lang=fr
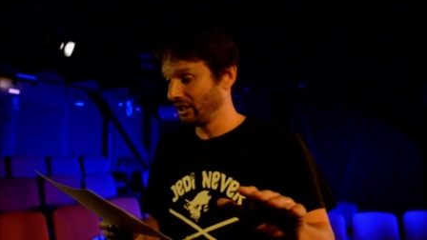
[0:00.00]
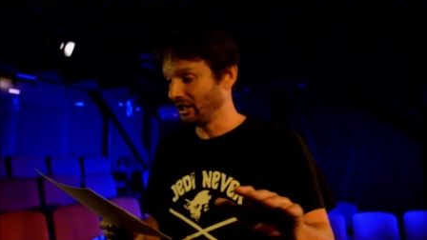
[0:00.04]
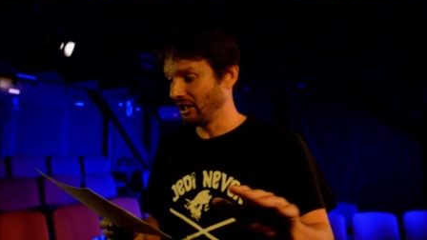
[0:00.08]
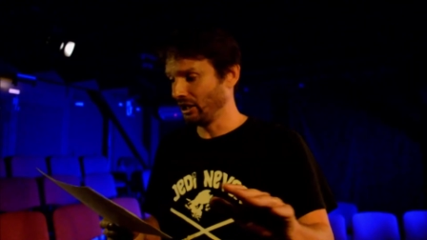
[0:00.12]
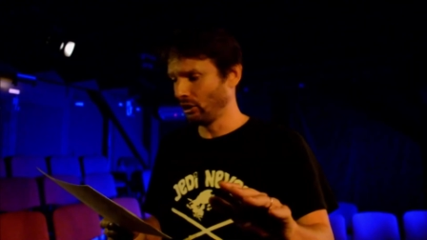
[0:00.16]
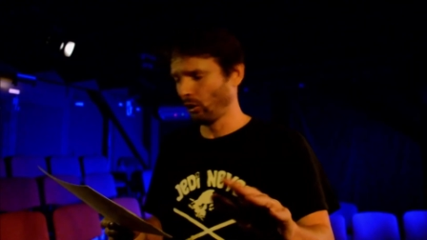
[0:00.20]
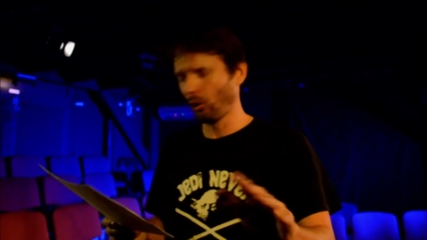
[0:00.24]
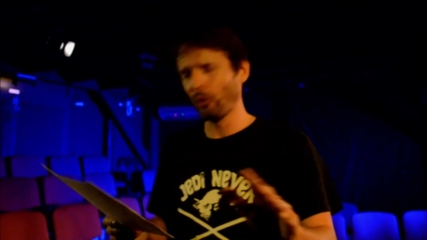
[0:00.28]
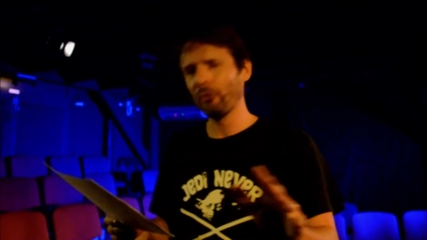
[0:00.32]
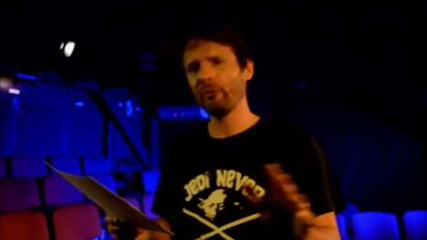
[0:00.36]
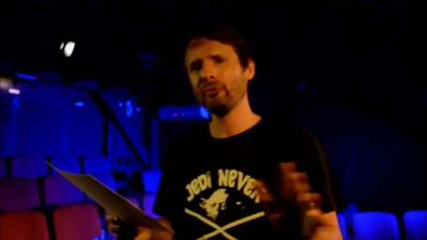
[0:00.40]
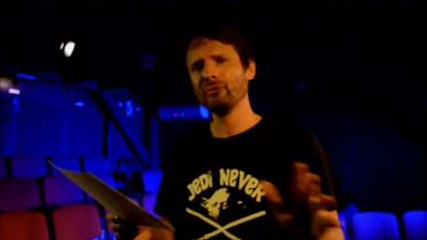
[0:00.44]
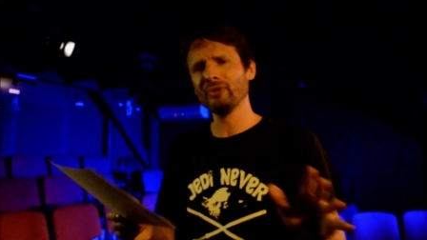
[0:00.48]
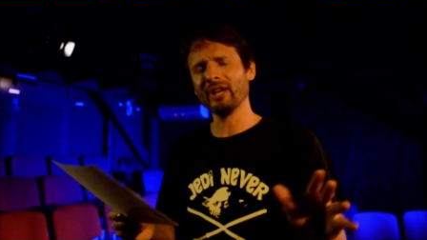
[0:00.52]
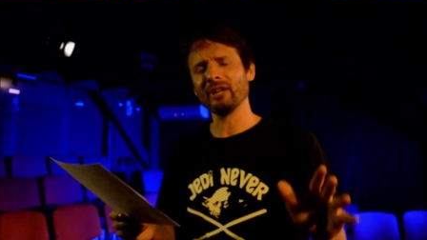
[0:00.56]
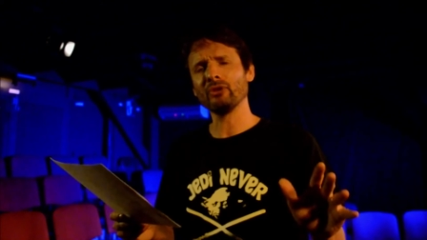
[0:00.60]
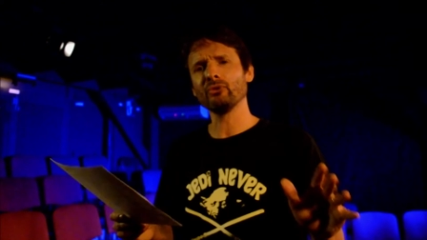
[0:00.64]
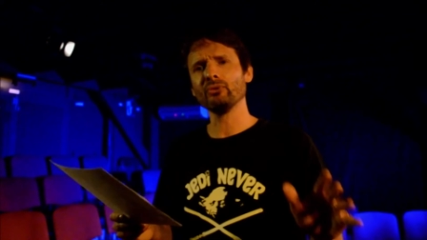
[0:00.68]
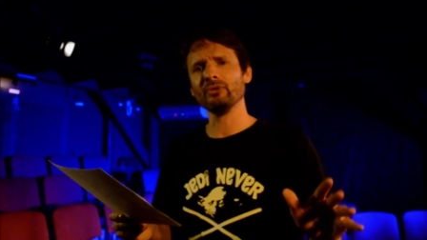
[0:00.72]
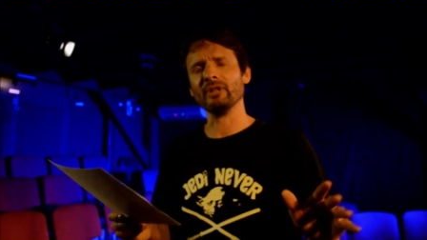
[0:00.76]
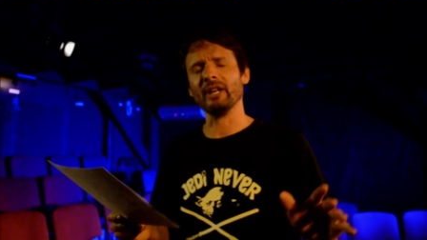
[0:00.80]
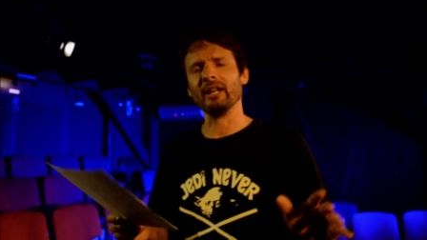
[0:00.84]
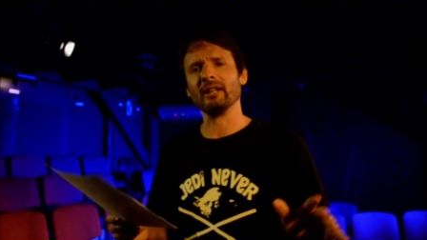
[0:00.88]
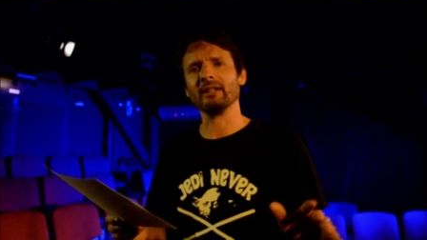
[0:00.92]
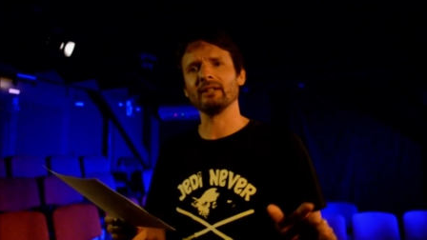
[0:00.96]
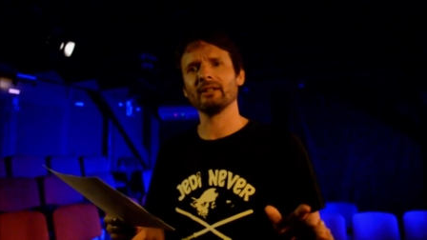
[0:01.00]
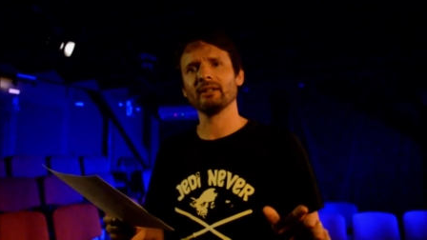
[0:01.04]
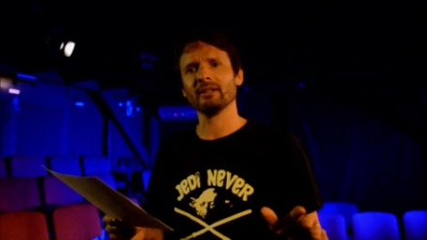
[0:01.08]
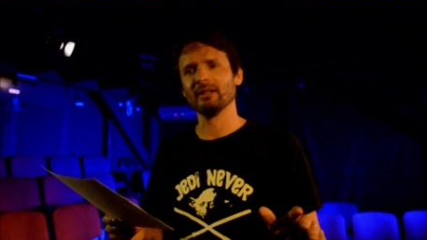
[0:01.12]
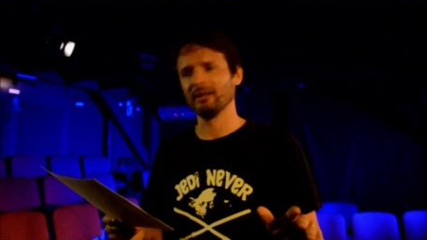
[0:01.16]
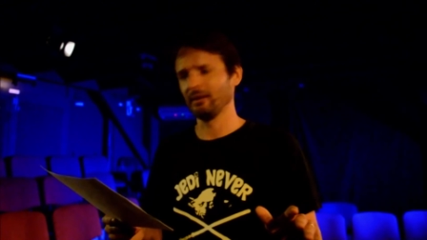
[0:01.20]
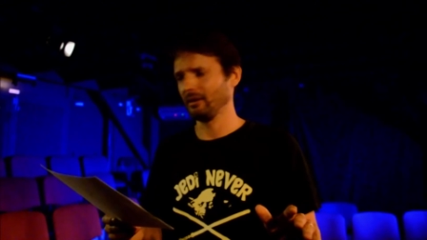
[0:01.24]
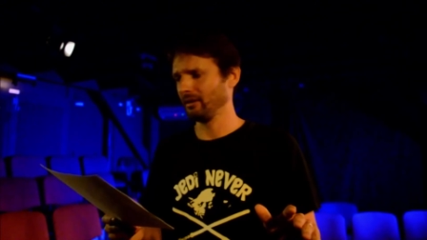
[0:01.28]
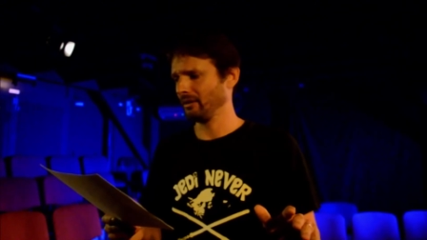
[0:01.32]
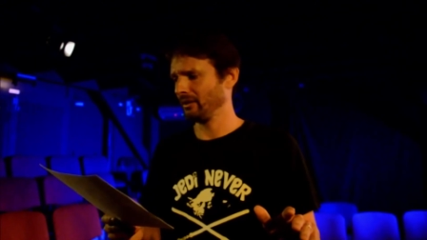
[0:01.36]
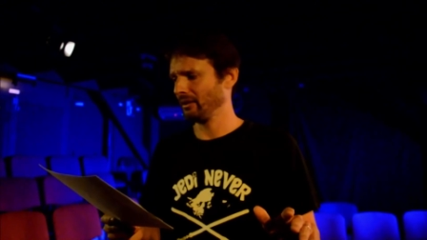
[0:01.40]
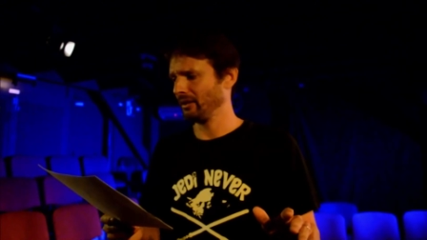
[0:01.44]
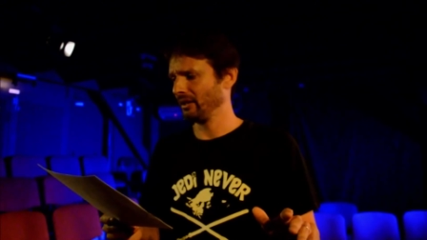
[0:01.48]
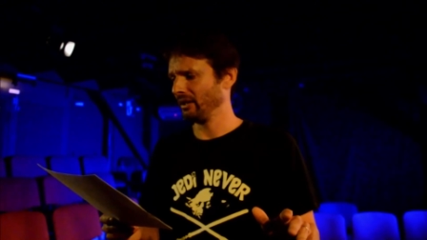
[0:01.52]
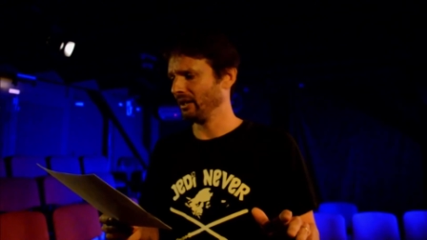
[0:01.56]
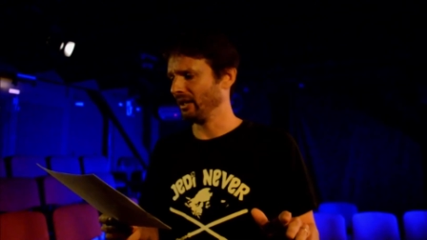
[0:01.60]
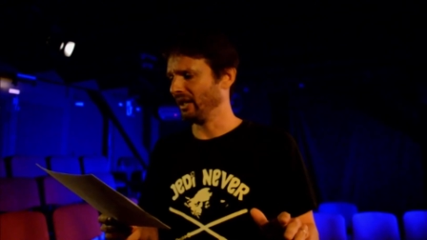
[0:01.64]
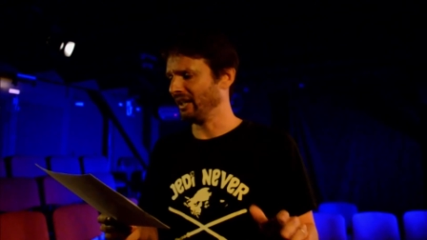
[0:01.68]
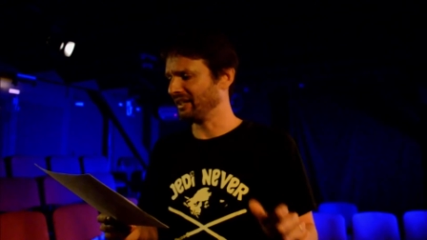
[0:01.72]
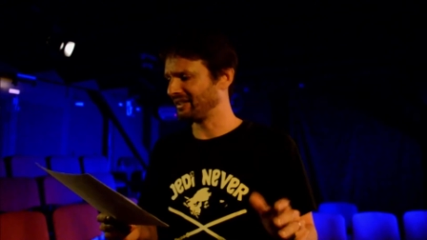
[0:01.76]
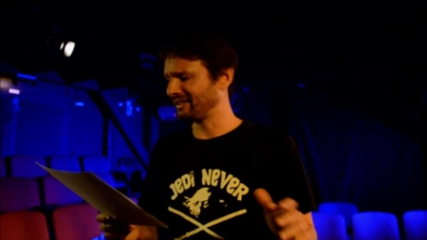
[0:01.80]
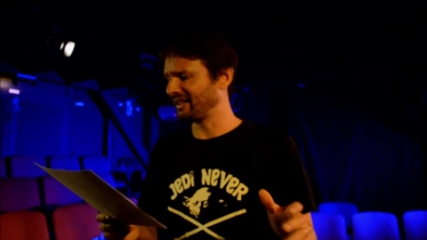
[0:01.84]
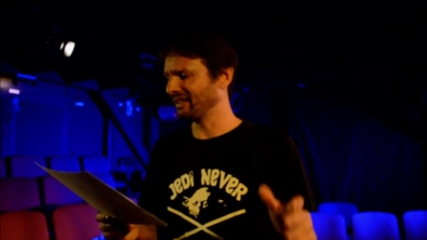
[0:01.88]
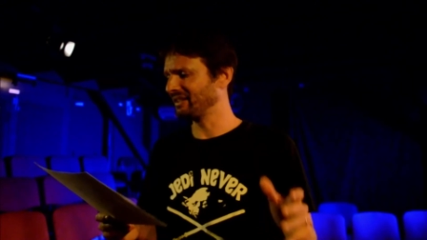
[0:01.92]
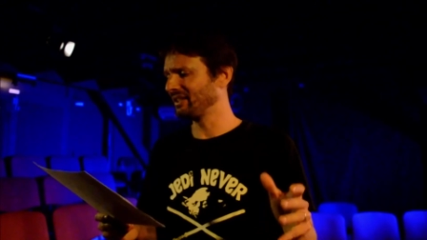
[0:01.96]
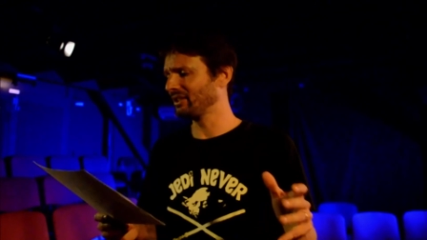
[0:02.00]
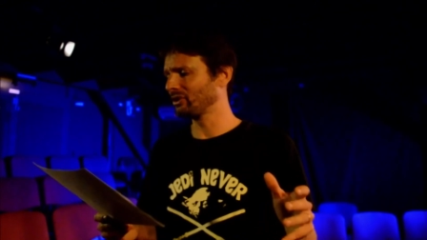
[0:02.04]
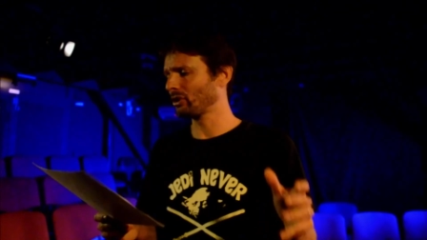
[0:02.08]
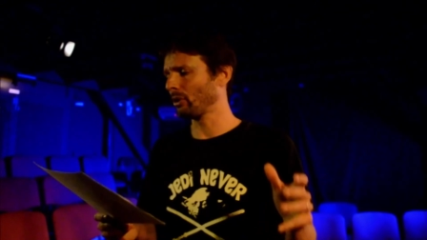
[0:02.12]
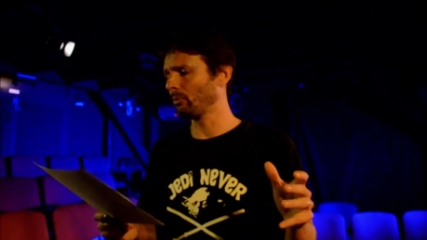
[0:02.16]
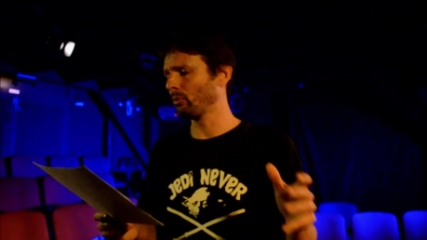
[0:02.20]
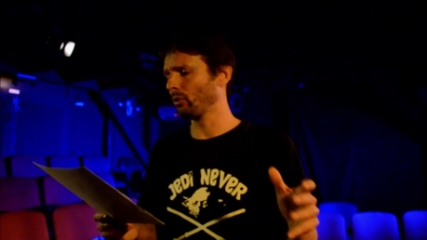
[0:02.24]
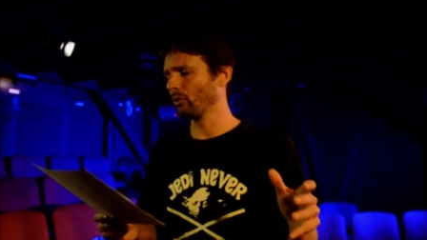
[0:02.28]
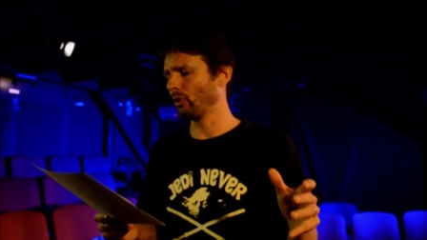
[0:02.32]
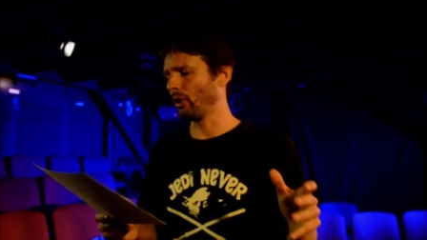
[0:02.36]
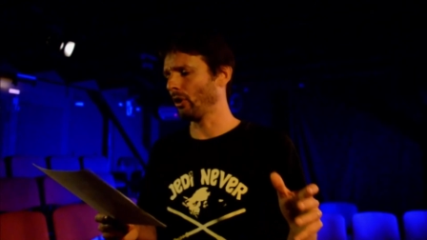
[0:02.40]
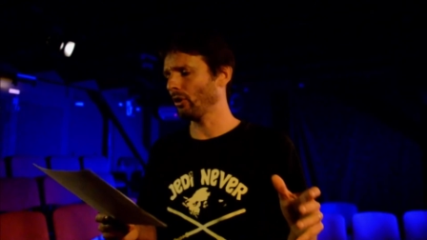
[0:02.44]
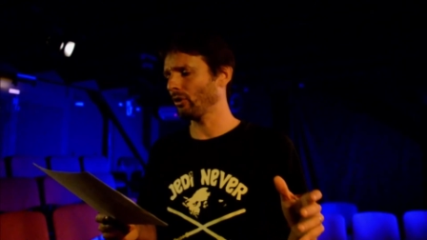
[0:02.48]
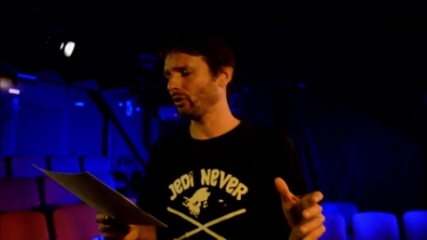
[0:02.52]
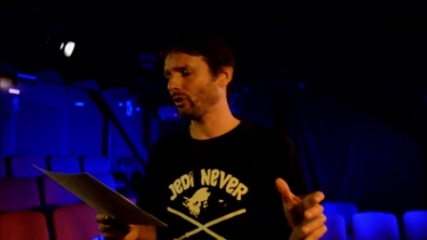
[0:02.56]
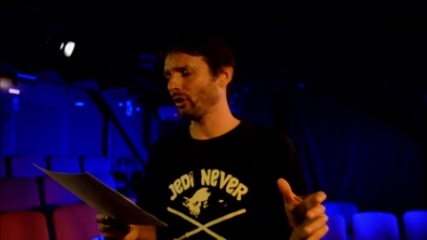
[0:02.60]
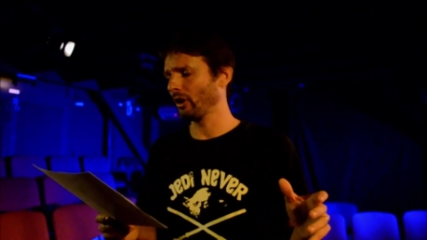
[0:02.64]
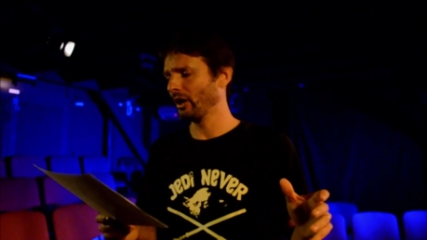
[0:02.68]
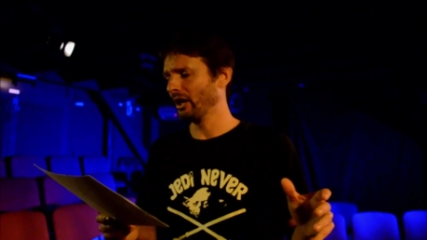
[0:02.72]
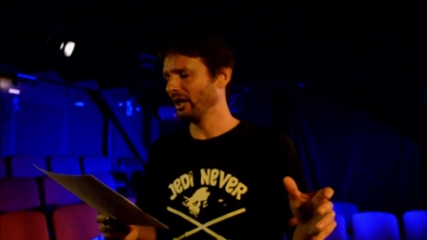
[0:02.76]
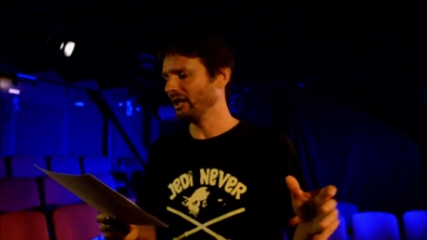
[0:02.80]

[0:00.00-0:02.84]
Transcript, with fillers: Il refusa tout net. Et saisissant mon encre,